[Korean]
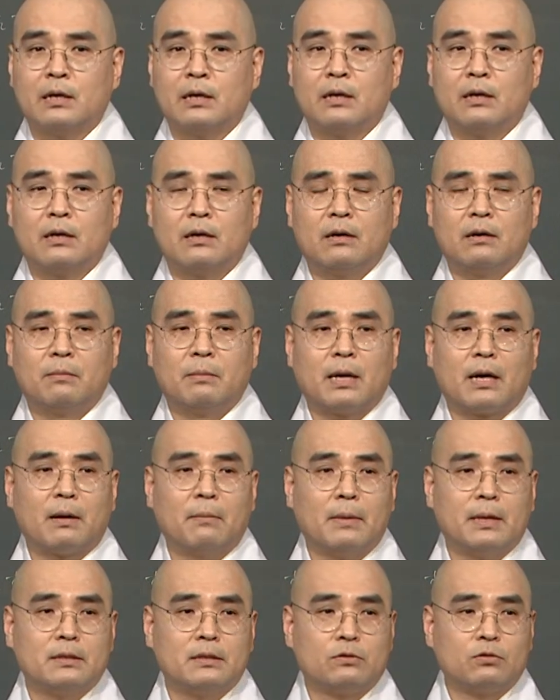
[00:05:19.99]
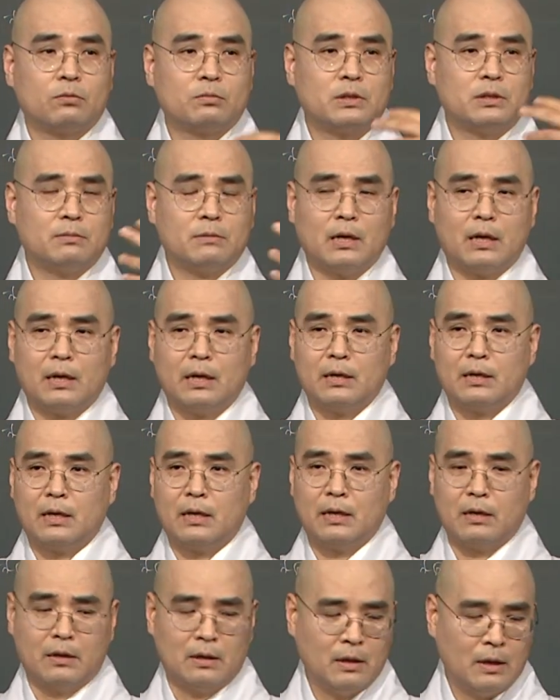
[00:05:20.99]
어, 말 한마디 좀
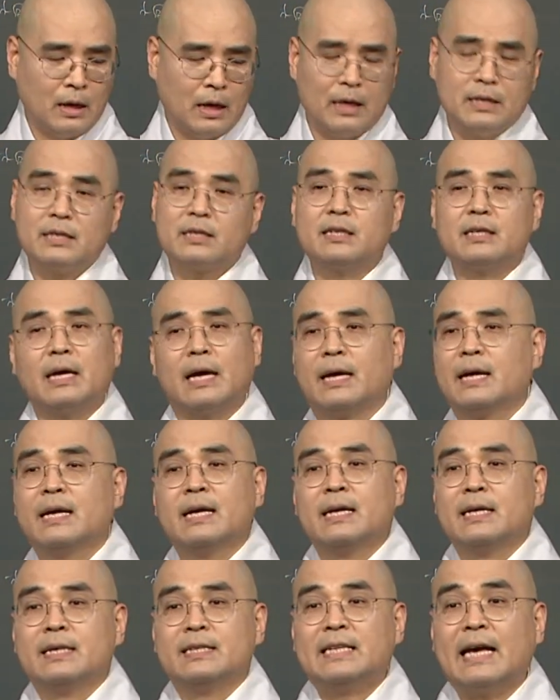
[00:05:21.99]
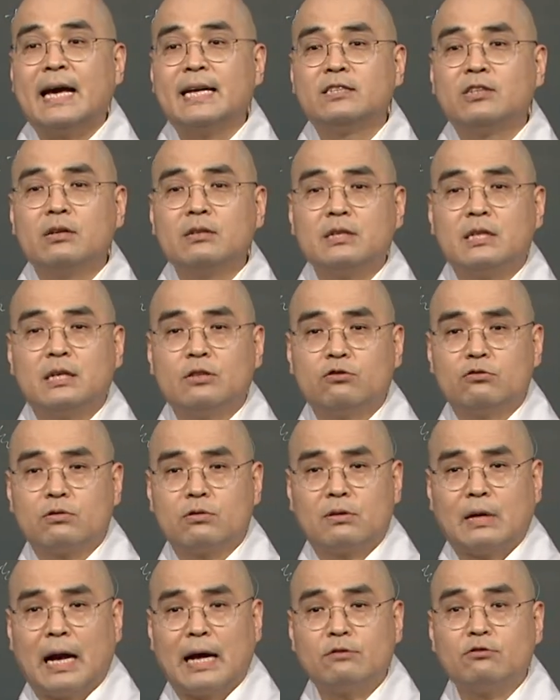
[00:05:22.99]
심각하게 아니 그게 예전
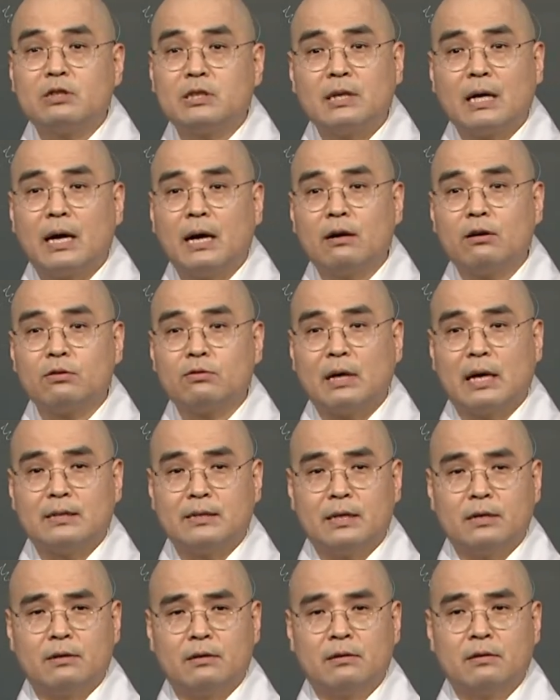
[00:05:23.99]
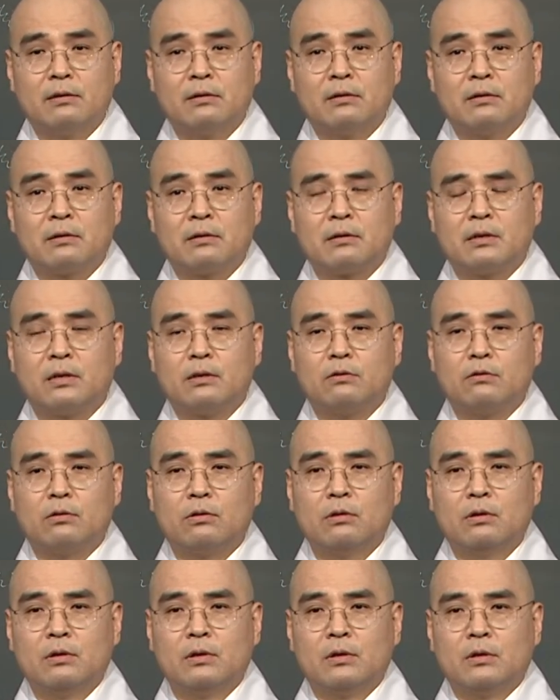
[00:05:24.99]
기준으로는 아주 심각한 것도 아니에요.
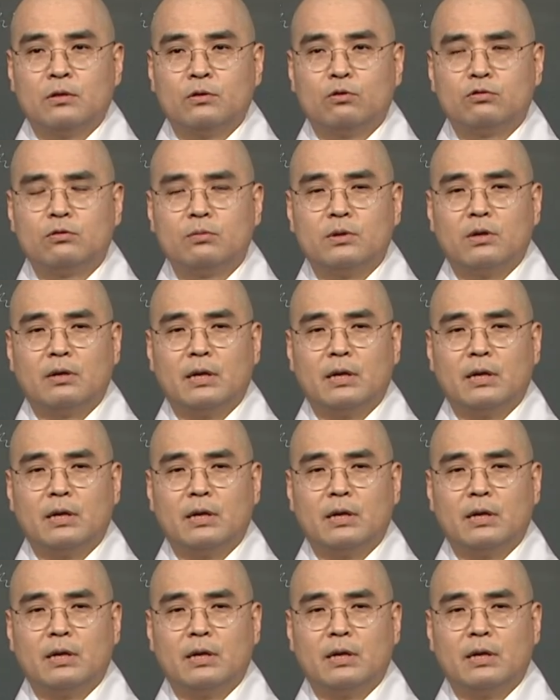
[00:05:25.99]
그리고 요즘